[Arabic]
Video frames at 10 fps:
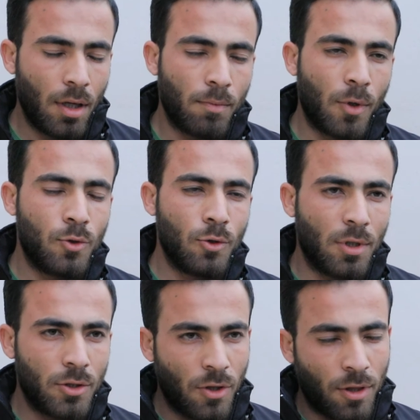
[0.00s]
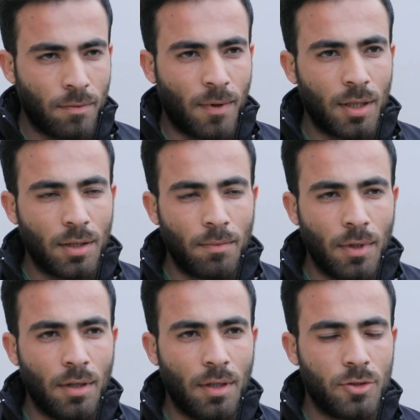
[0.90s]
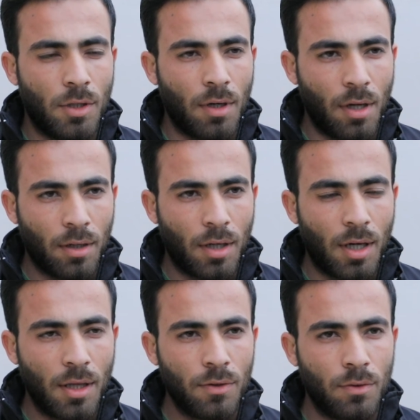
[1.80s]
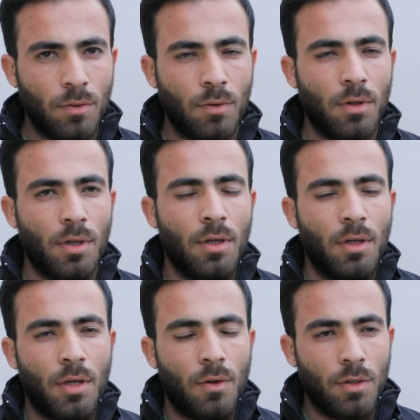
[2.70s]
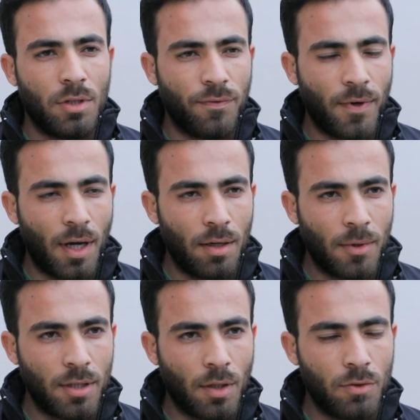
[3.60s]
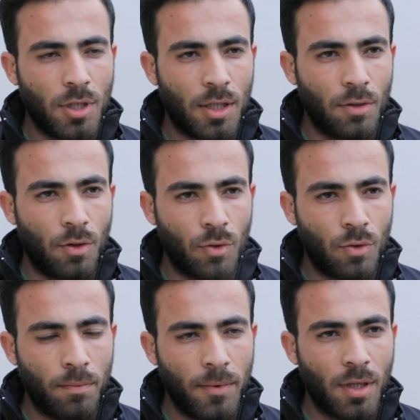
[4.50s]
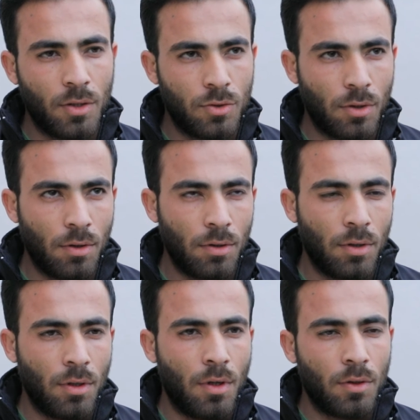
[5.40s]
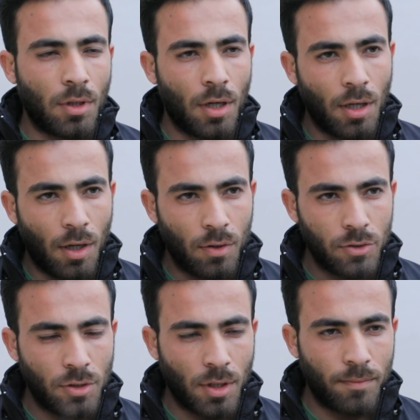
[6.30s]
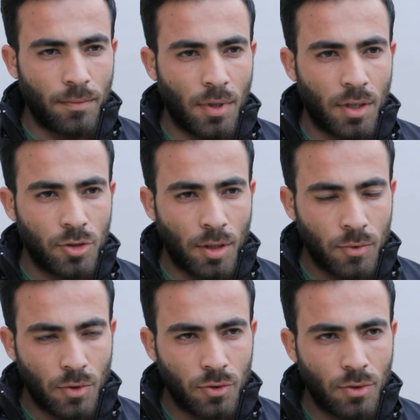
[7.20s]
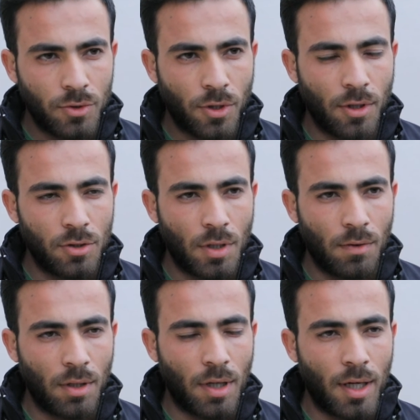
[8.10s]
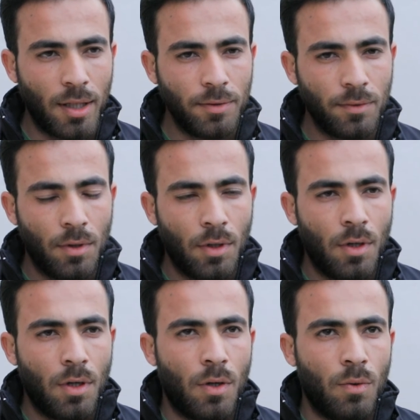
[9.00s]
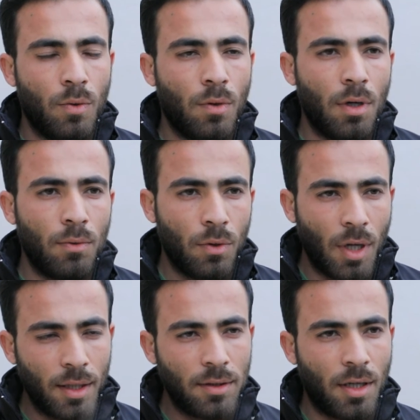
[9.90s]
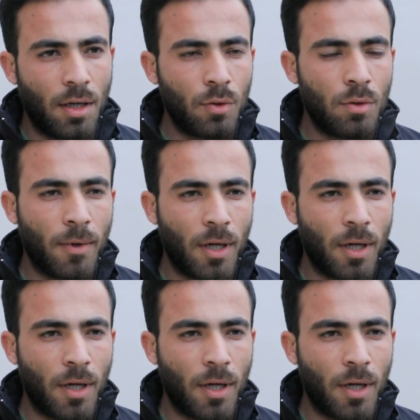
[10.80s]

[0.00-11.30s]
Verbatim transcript: أي موجودة الجثث بعدها بالجو الإنقاذ و... والدفاع المدني والجهات الحكومية جو طلعوا كم كم جثة جوا القاع ولحد الان اكو